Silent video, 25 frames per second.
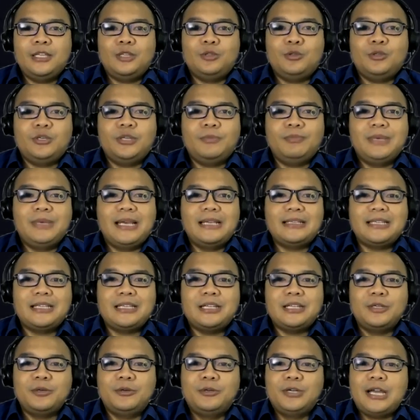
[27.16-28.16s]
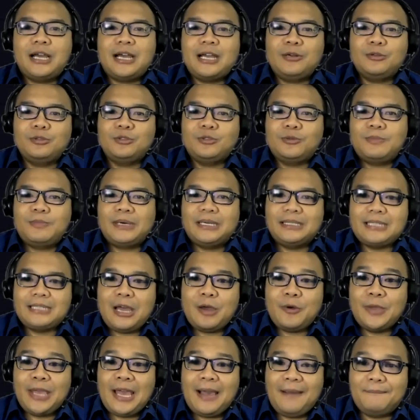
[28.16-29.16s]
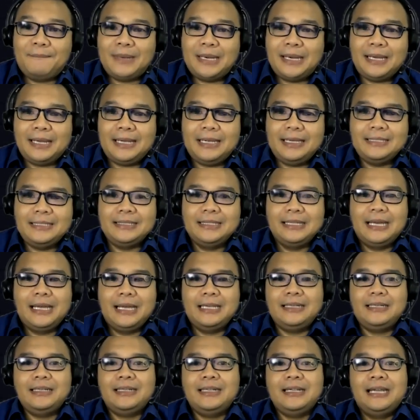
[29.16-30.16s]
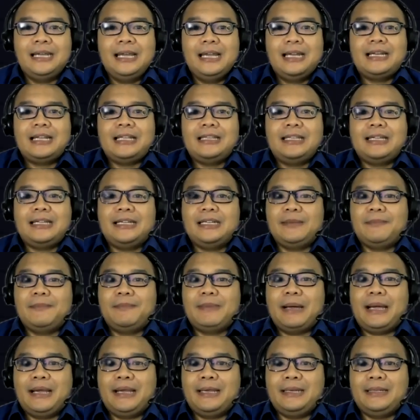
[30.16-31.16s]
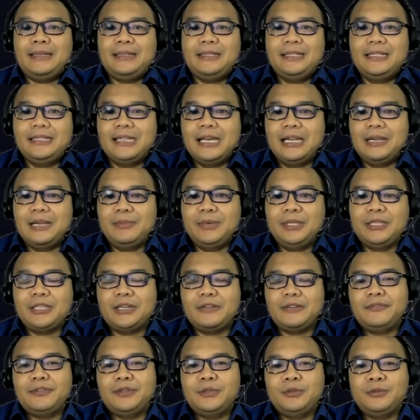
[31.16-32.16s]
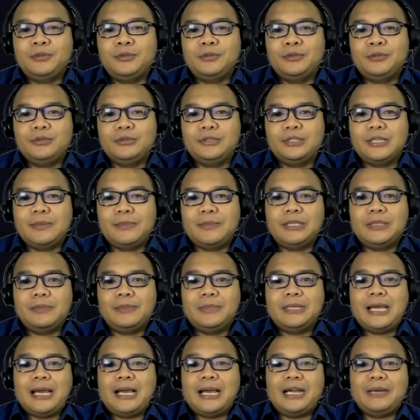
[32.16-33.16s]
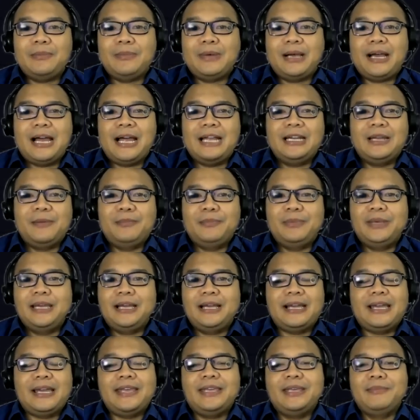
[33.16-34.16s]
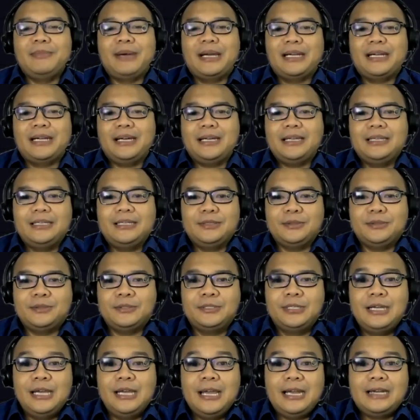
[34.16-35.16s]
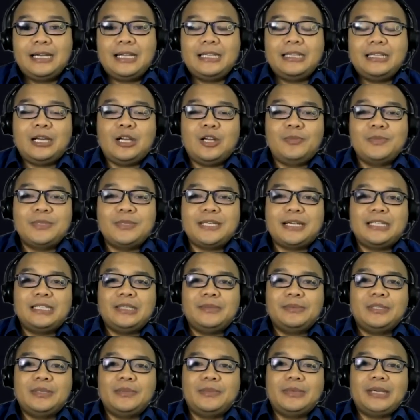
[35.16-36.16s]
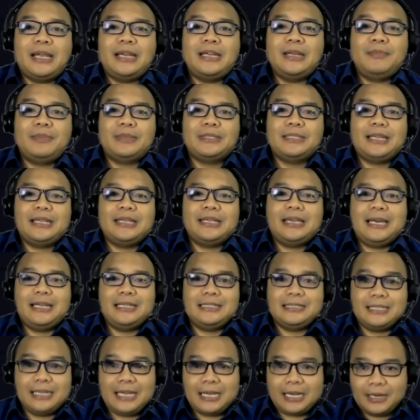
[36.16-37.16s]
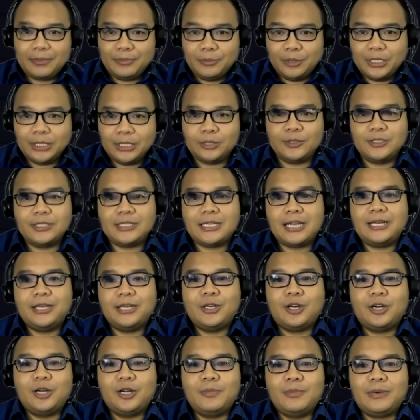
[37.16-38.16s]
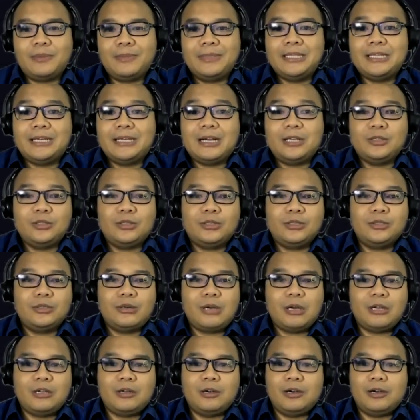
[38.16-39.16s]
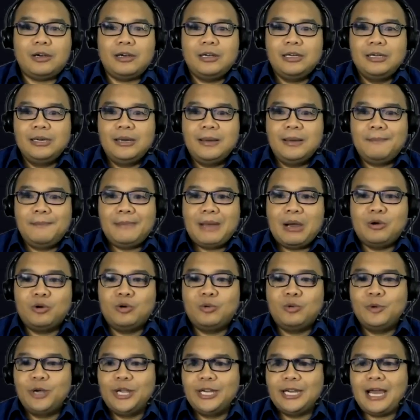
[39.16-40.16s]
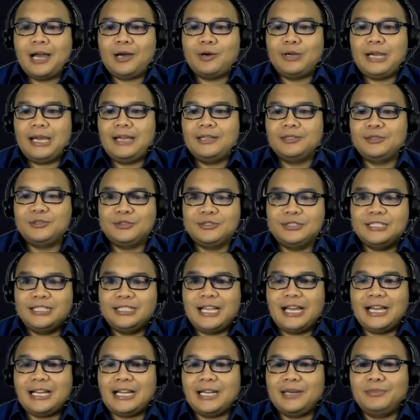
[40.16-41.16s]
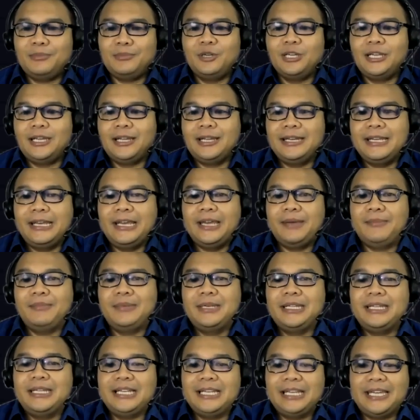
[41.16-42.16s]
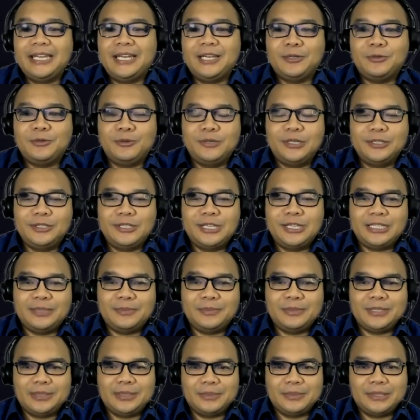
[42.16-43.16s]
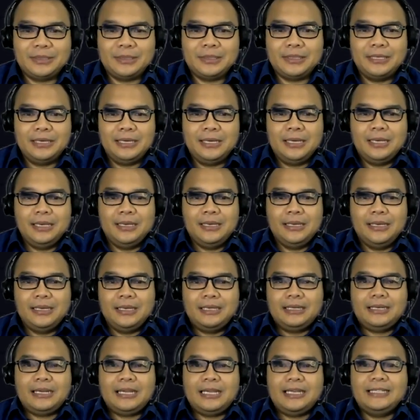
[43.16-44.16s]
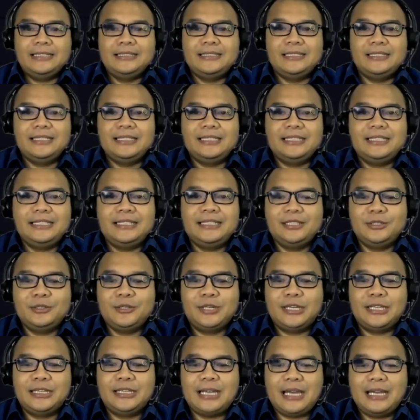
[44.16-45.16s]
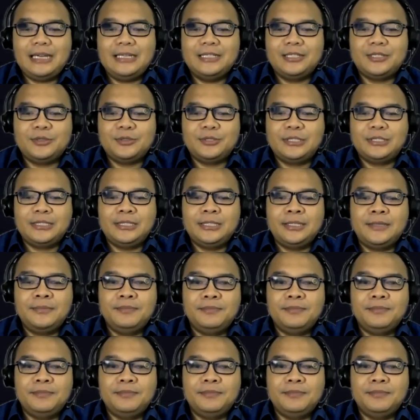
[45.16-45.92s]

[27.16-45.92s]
itu di, biasanya digunakan untuk mengetahui apa dan nanti ke depan di dalam interview teman-teman akan menghadapi yang kayak gimana gitu. Nanti kalau misalkan teman-teman ada pertanyaan silahkan boleh tuliskan di kolom komentar atau kalau mau ngubungin aku langsung silahkan boleh DM di linkinku gitu ya teman-teman. Nah di sini yuk kita diskusi